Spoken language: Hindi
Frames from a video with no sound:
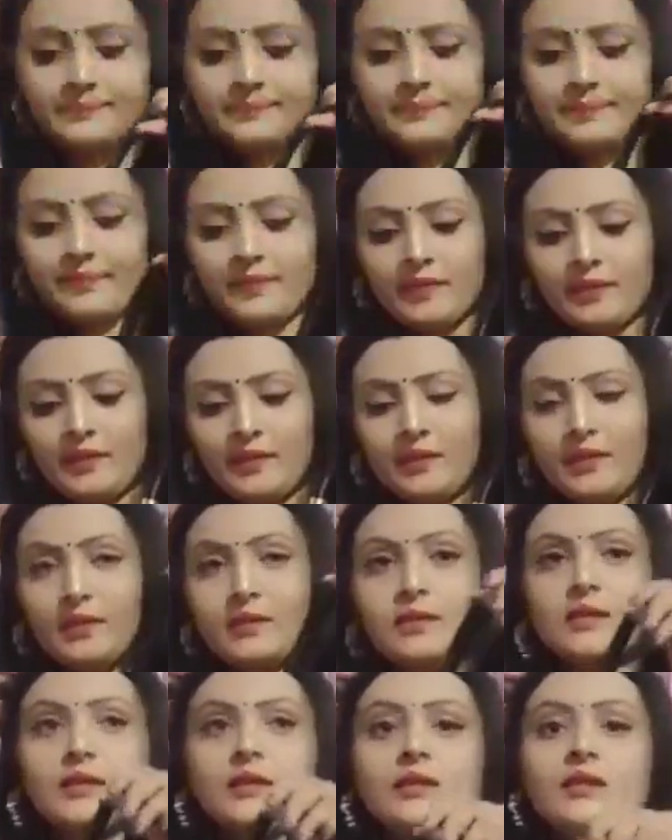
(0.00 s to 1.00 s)

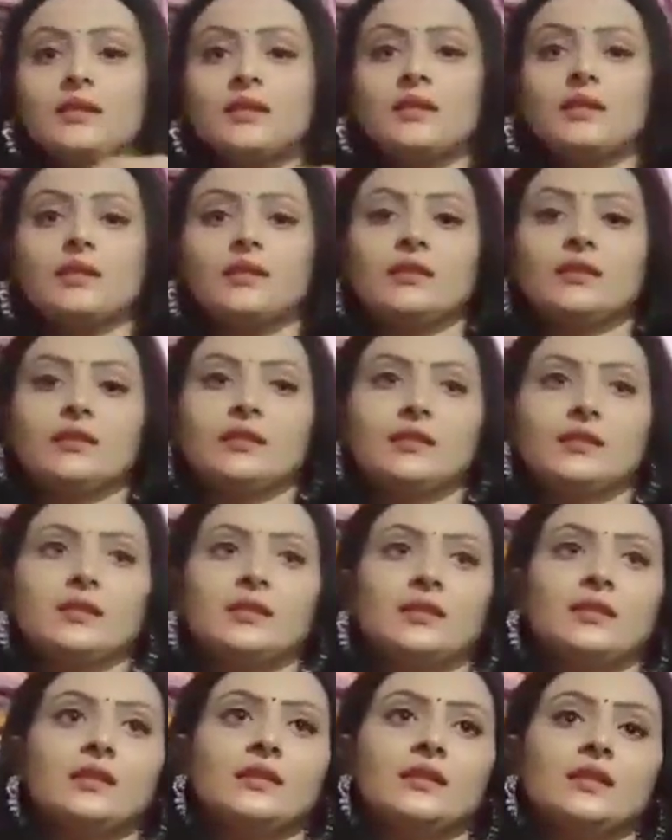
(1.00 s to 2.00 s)
तो
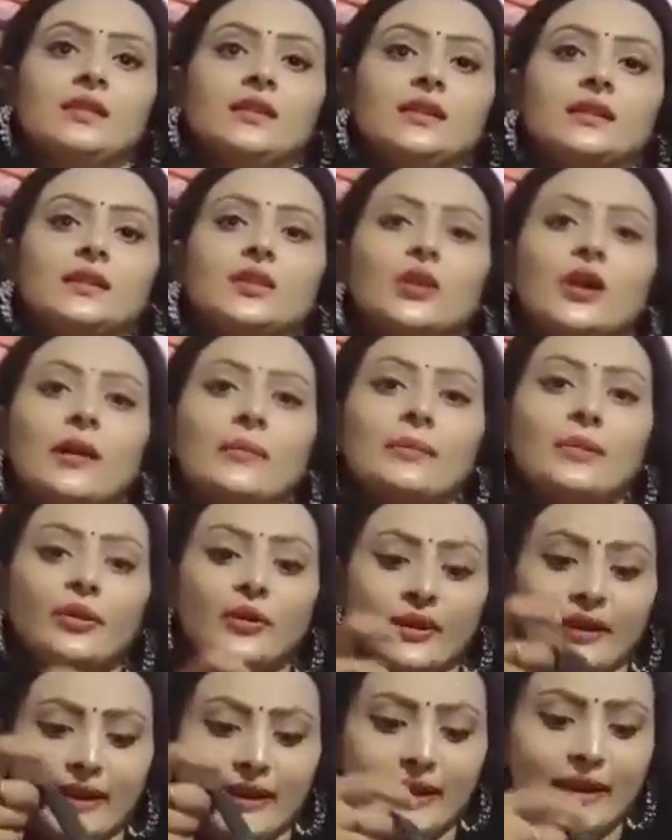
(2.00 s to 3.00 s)
हम हो गए हैं
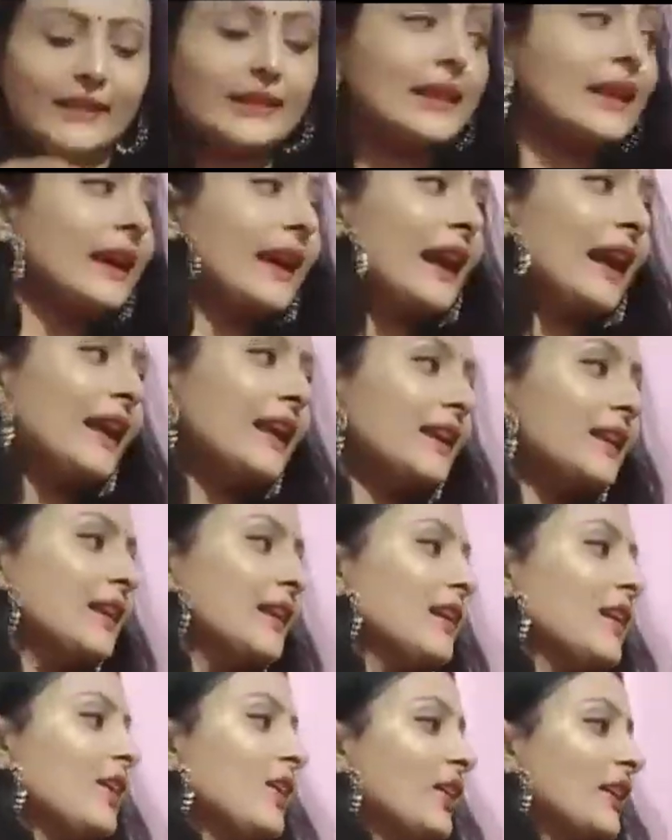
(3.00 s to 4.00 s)
तैयार और
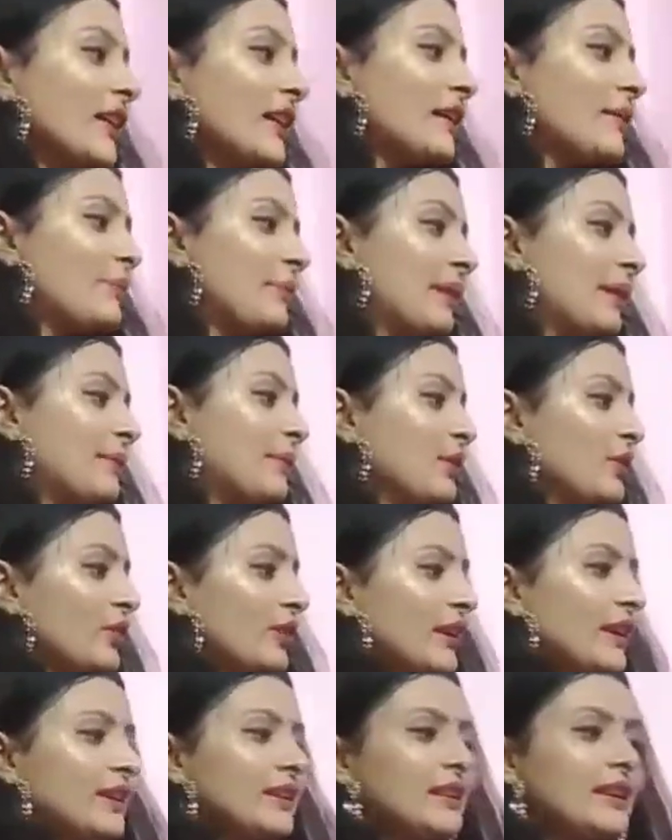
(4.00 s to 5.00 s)
रम्या भी हो गई तैयार